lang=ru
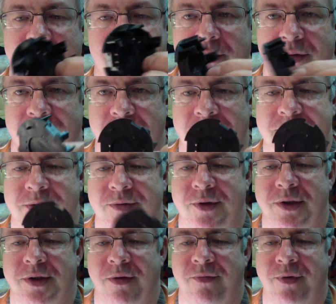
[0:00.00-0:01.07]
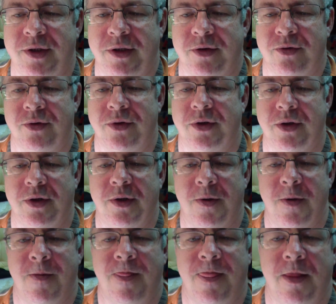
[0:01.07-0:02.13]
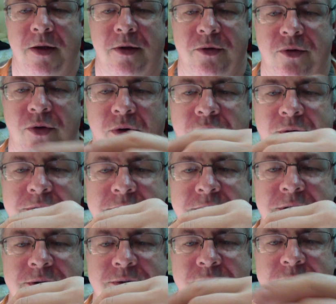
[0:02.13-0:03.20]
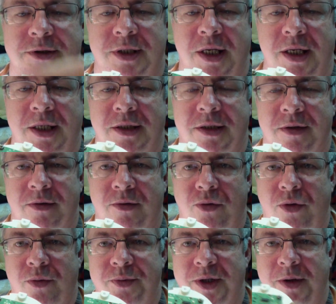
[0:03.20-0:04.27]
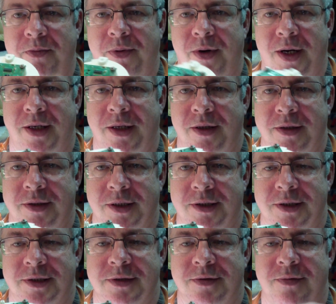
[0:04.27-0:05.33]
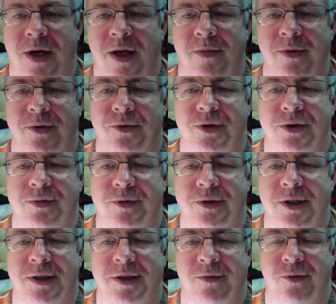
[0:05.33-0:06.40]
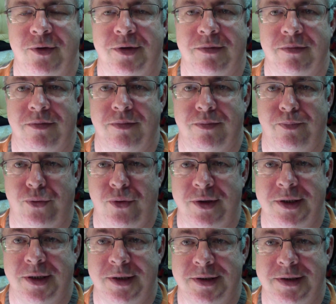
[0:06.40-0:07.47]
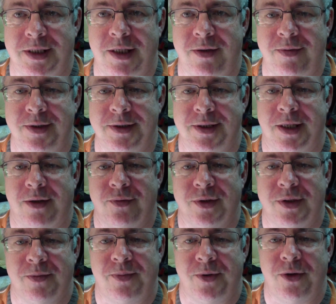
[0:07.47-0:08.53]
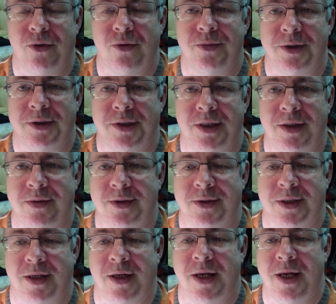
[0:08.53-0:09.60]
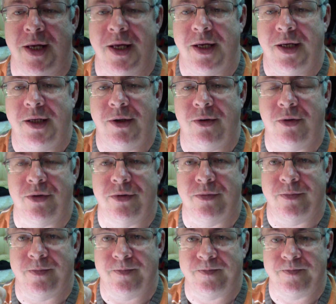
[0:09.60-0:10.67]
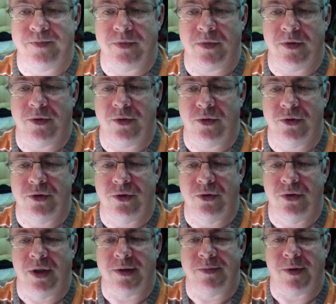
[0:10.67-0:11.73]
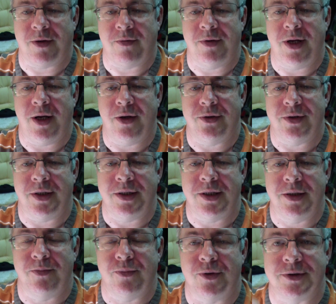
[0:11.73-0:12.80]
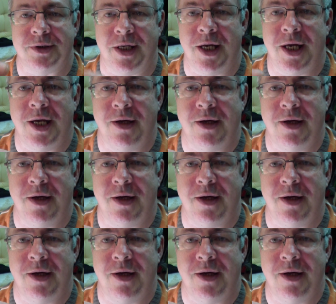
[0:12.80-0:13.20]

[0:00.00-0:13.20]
Вот, если вот это выкинуть, то вот здесь вот стоит оптопара, так называемый, то есть вот это вот пультик с телевизора, вот это приемник телевизора, и он друг другу отправляют они а импульсы.